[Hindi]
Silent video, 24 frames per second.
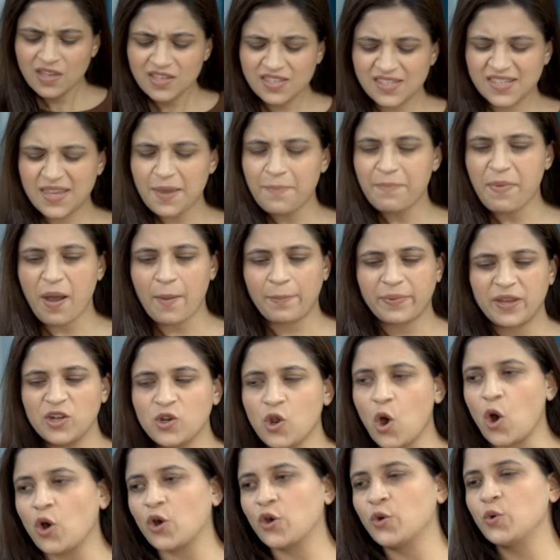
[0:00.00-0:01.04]
इसकी बाप की
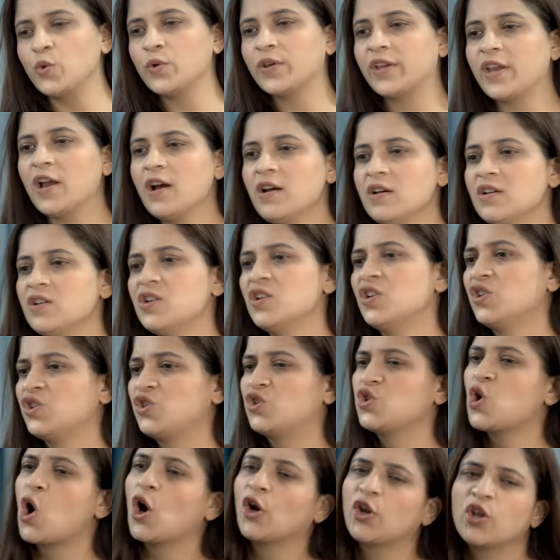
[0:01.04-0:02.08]
नौकर हूँ क्या
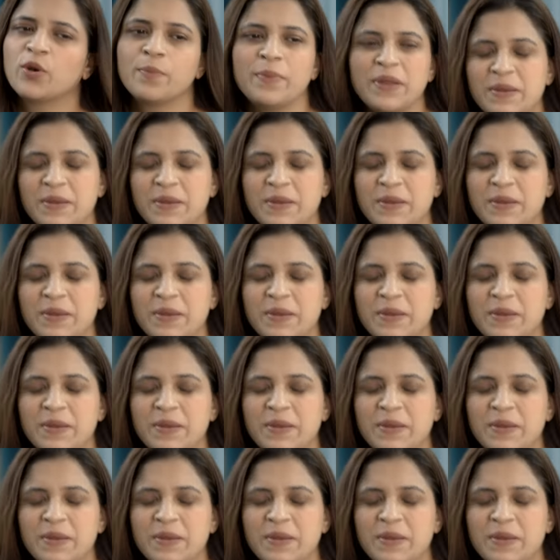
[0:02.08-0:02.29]
जो ऑर्डर